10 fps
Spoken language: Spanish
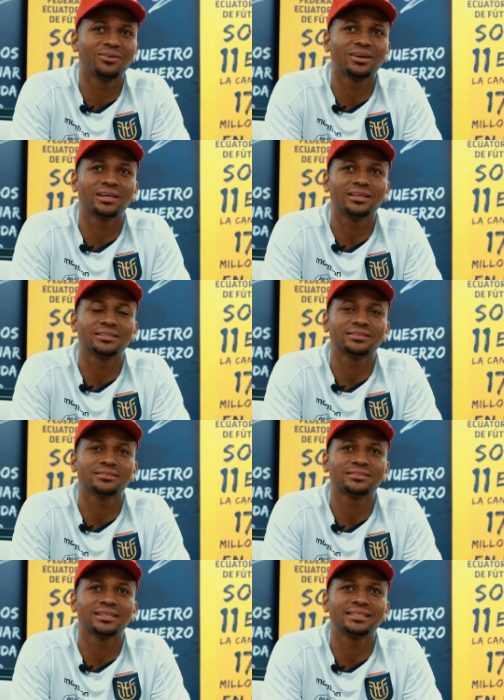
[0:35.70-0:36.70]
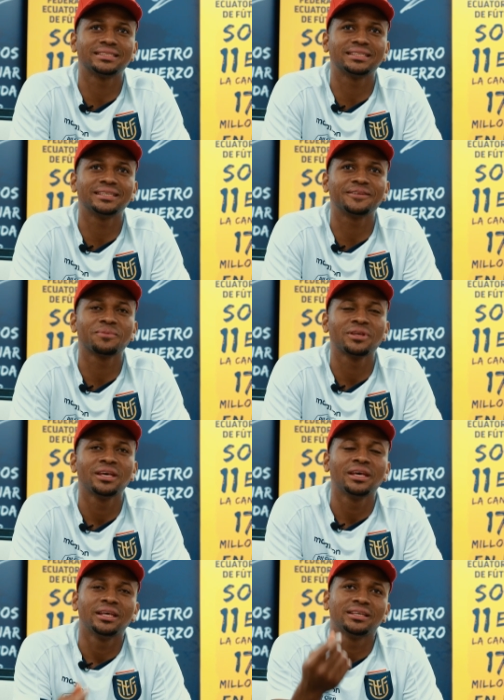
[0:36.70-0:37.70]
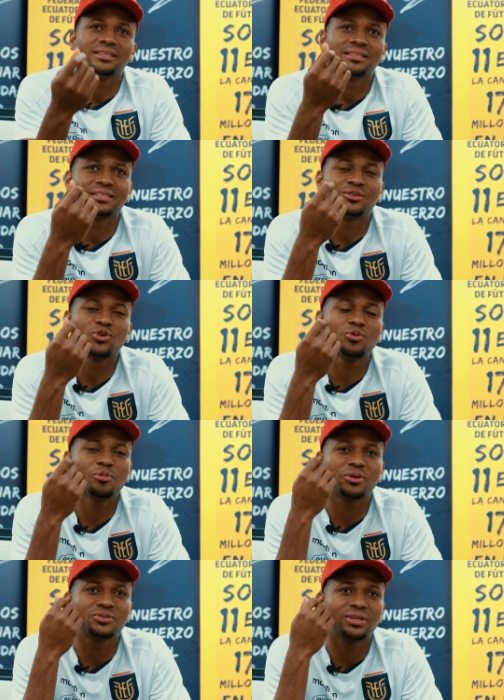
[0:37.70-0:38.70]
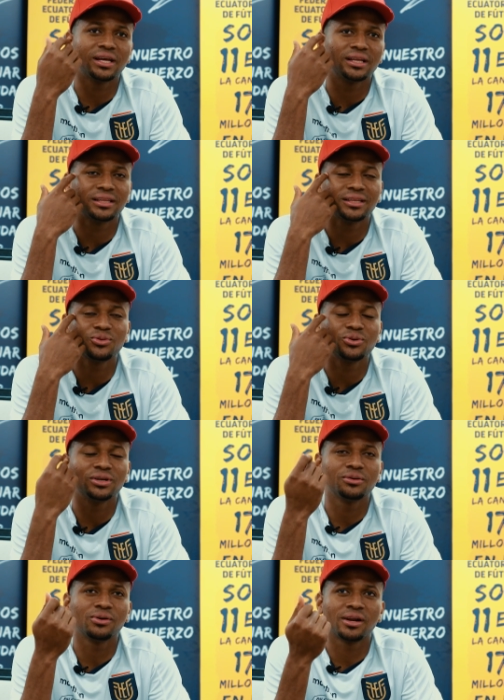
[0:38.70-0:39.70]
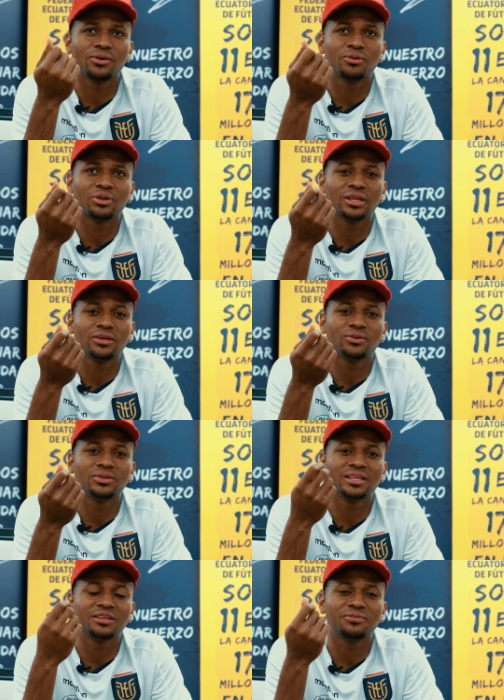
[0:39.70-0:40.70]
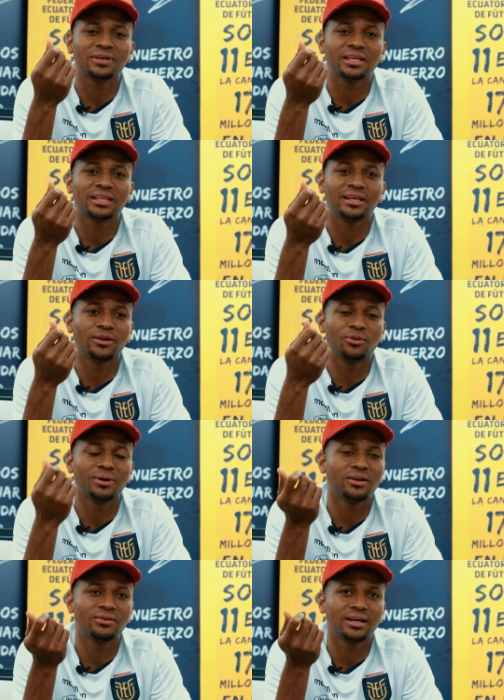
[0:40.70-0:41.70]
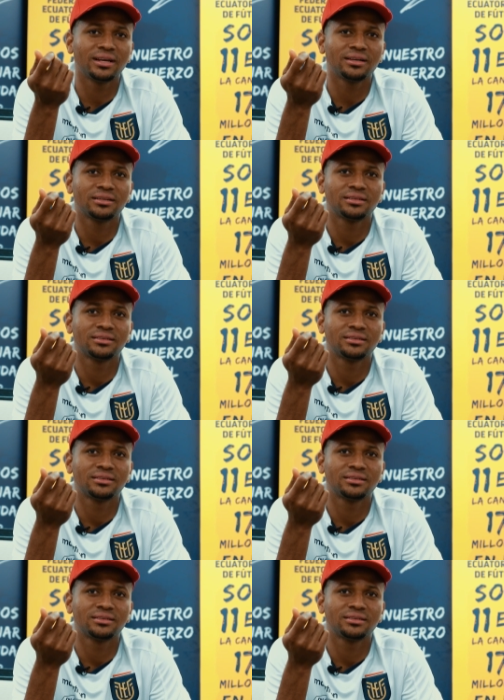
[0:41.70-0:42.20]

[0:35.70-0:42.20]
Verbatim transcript: algo que, o sea, si, si tú como persona tienes tu objetivo claro, como te digo, y tienes fe de que lo vas a lograr,